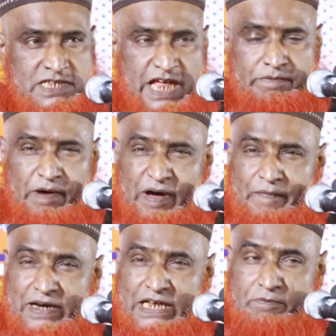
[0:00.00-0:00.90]
যেই বাবা
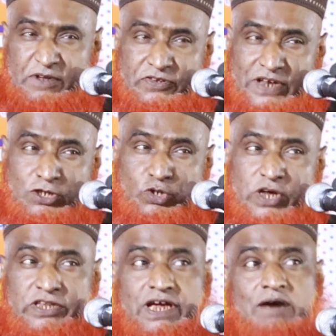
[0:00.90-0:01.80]
মাটির বিছনা
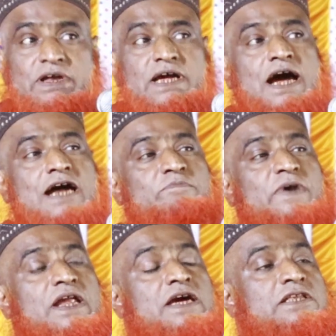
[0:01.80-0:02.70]
শুয়ে থেকে আমার খাট
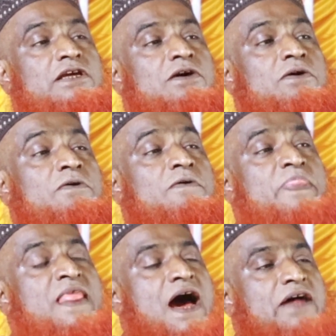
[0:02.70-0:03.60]
বানায় দিল
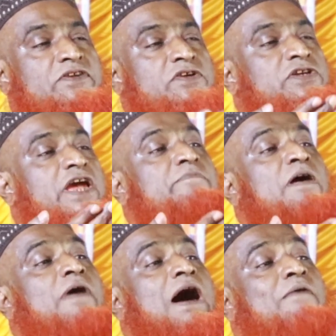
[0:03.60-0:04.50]
আজকে সেই
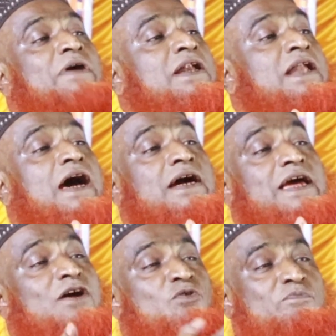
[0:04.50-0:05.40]
বাবা আমার না
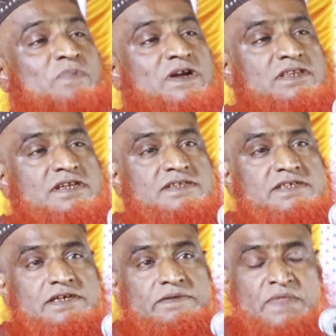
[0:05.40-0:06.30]
খেয়ে ঘুম
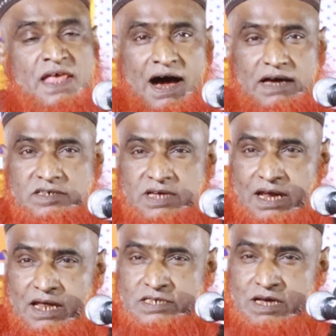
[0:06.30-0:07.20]
পারতেছে আর
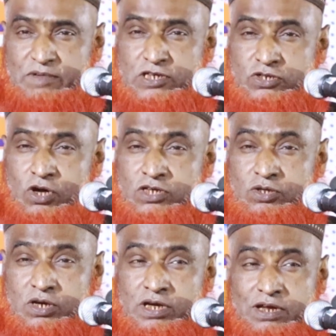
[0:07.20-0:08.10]
শালার সামনে ছয়
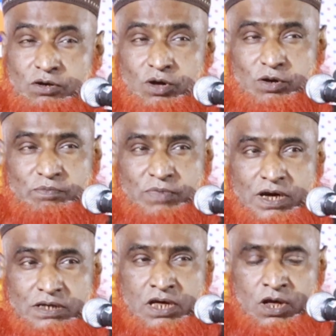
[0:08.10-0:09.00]
তরকারি গরম
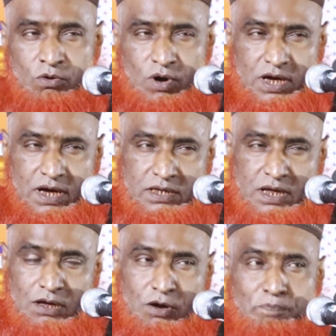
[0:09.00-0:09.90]
ভাত
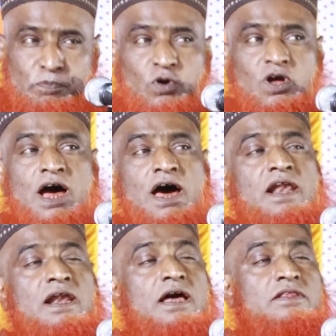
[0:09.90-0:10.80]
অকাদা রব্বুকা
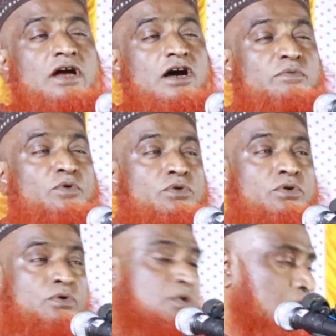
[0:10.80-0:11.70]
আল্লাহ
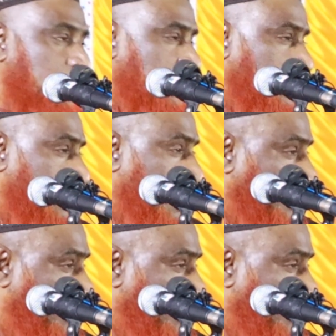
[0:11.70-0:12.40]
তাবুদু ইল্লা